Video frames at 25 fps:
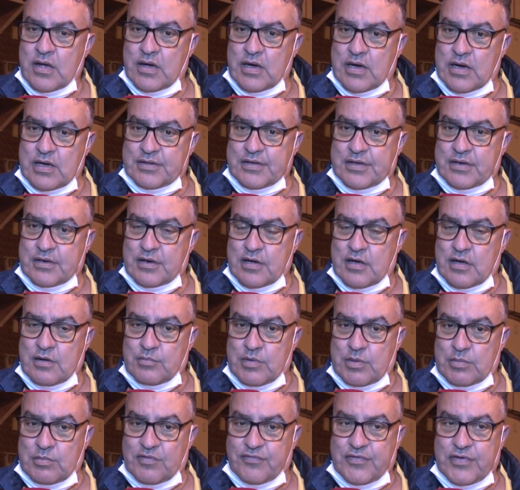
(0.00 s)
غدا
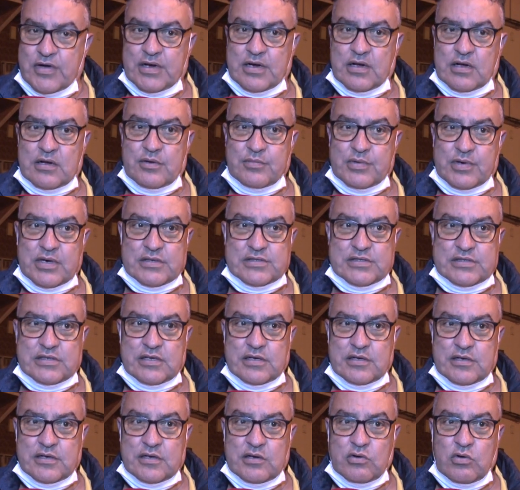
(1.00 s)
امام الفريق
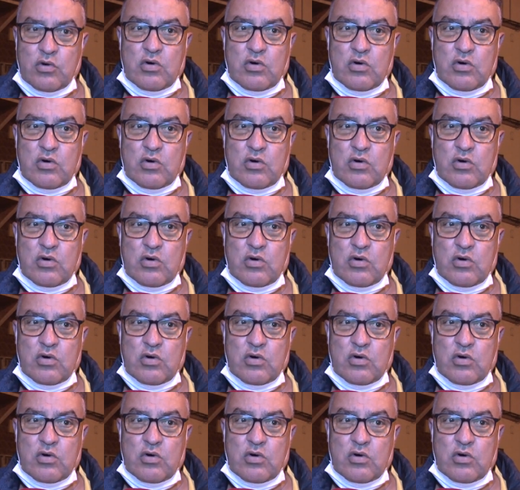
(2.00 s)
البرازيلي